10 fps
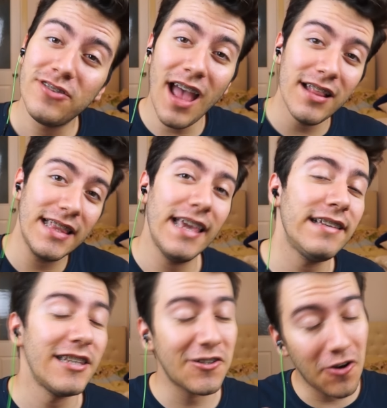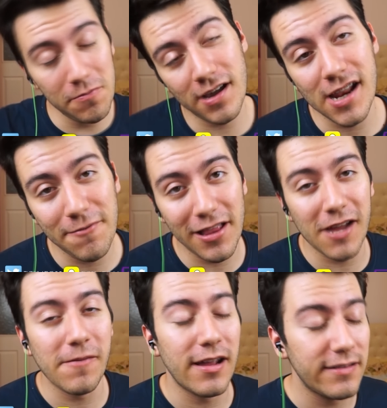Güzel, değişik, komik
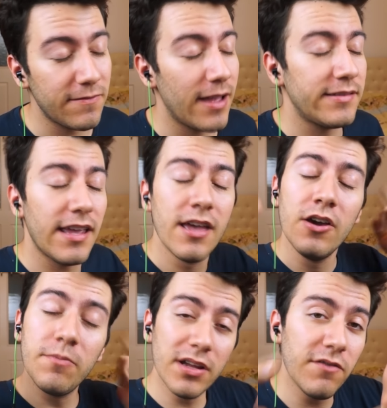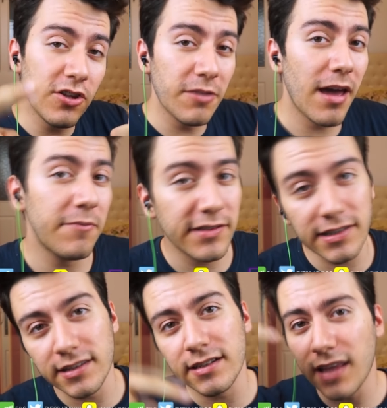arabalar bence bence. Umarım videoyu
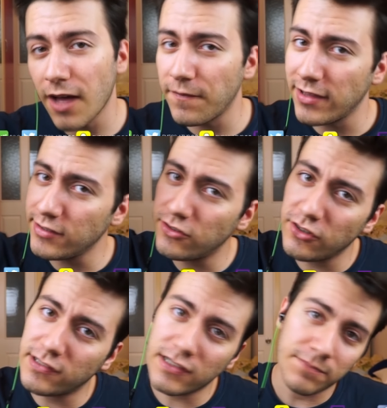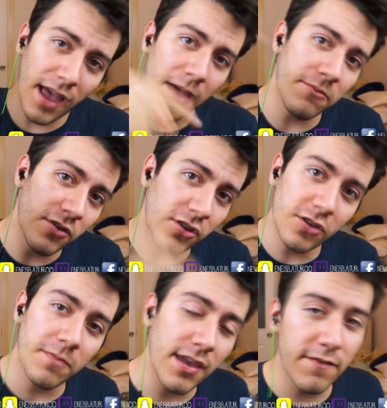beğenmişsinizdir. Daha fazla istiyorsanız beğenmeyi
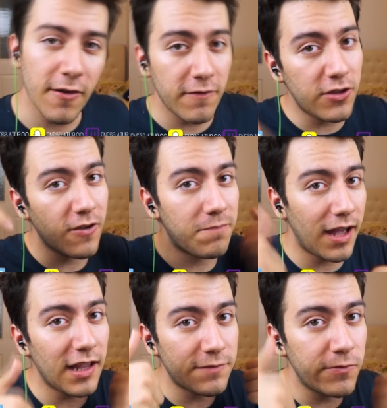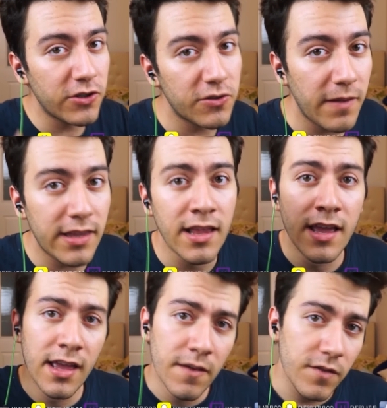unutmayın ve videoyu paylaşmayı unutmayın.
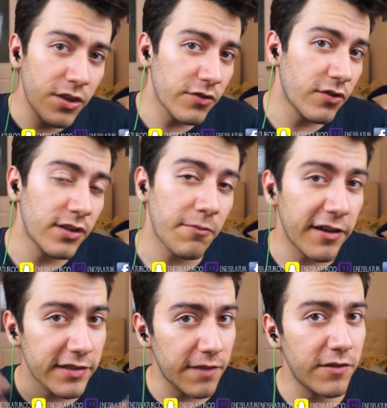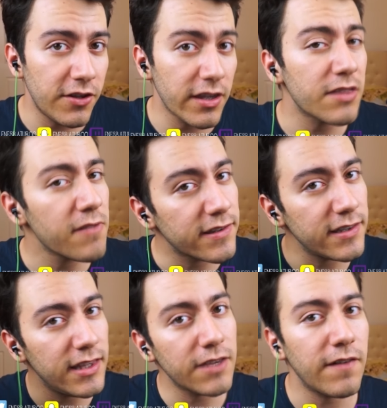Video sonunda başka videoya
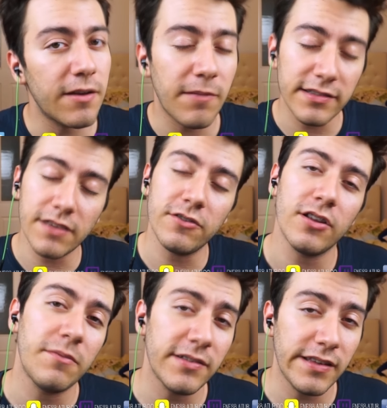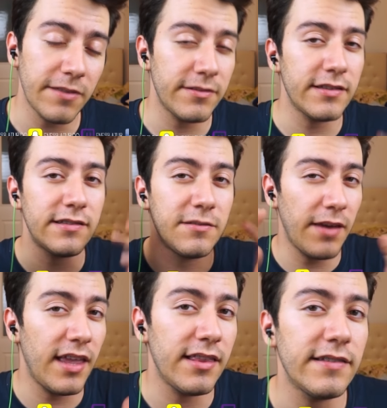gitmek için link var. Başka videolarımı
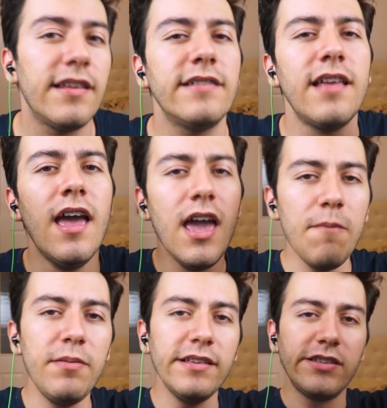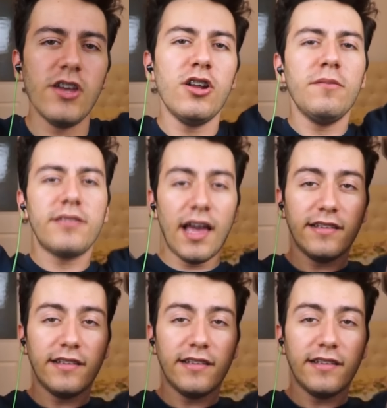izleyebilirsiniz beğendiyseniz. Hepinizi seviyorum.